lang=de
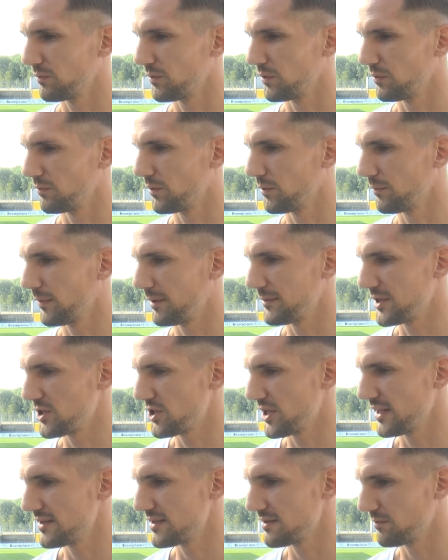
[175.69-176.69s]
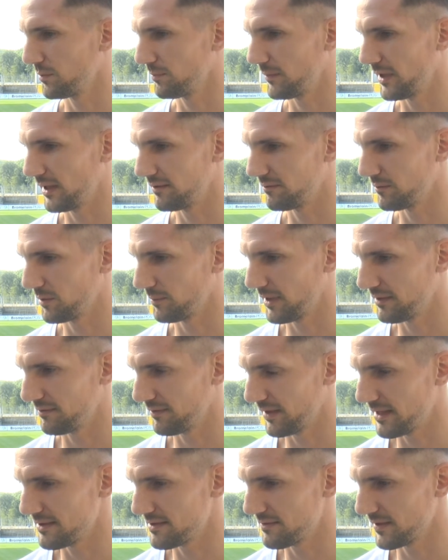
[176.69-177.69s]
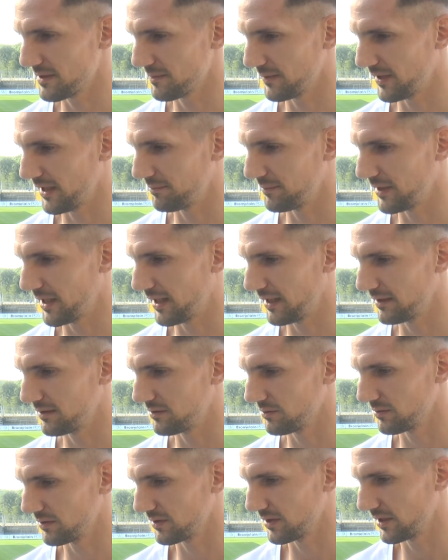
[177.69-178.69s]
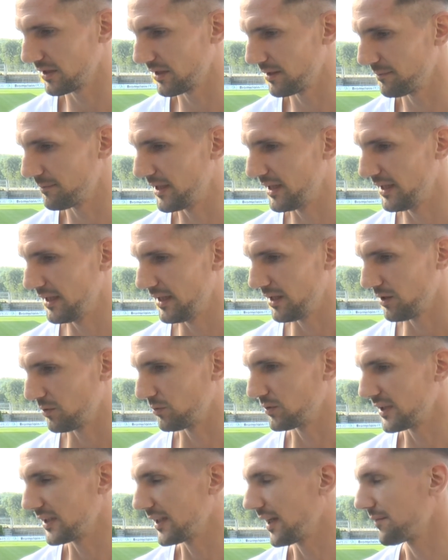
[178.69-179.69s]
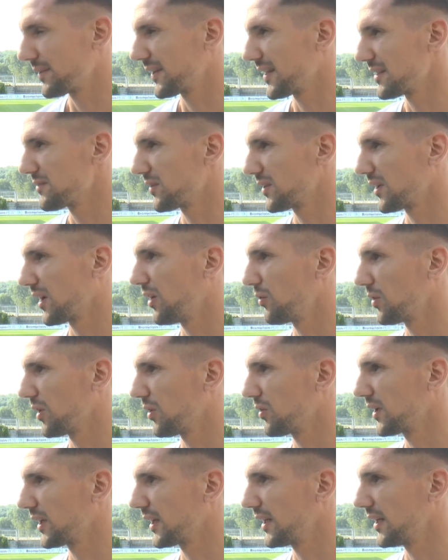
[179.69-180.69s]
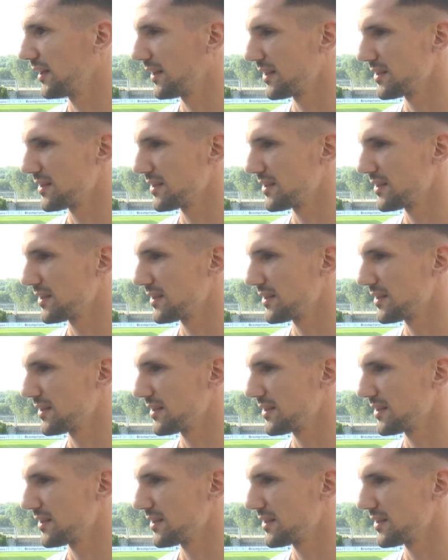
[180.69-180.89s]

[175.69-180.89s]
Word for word: wo, wo, man mich schätzt, wo man, wo man weiß, was man an mir hat und, ähm, und ich einfach das Vertrauen auch kriege.